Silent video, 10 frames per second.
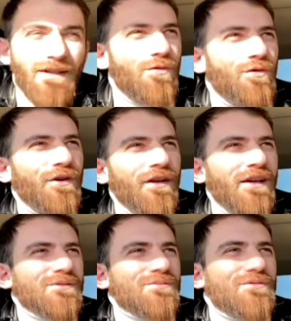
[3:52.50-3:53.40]
Lavuk oraya
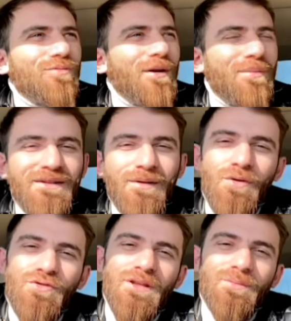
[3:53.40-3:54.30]
yazmış. Bu araba niye
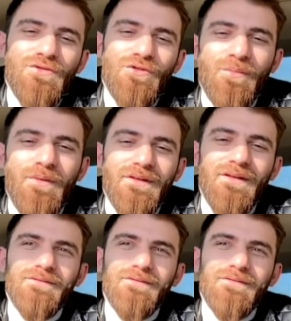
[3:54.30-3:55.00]
560 kilometrede?